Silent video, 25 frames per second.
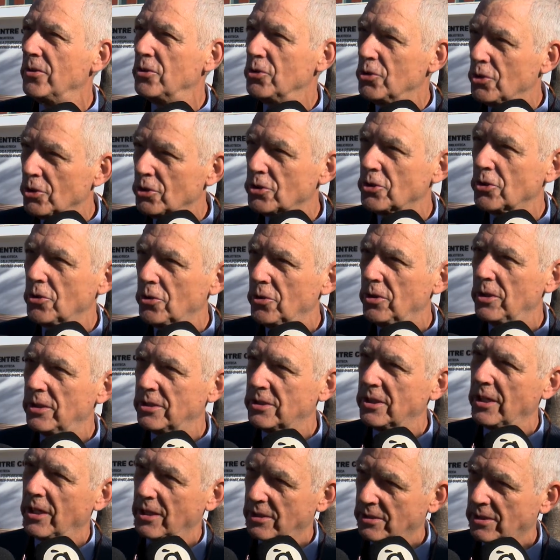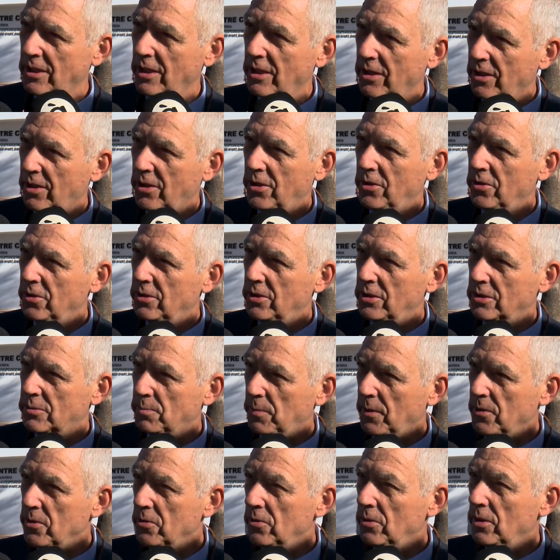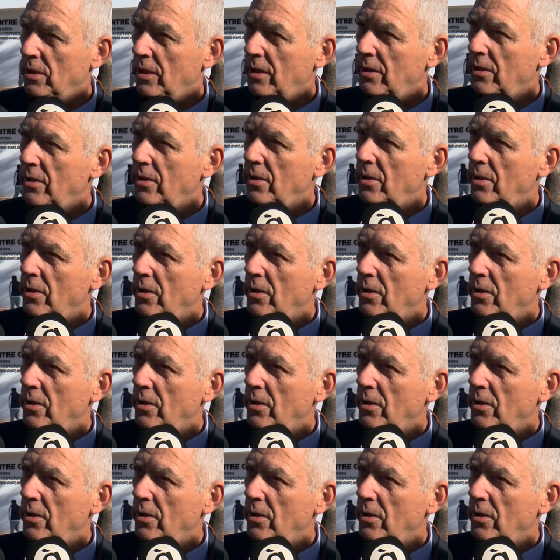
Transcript: dos goles en la selección española,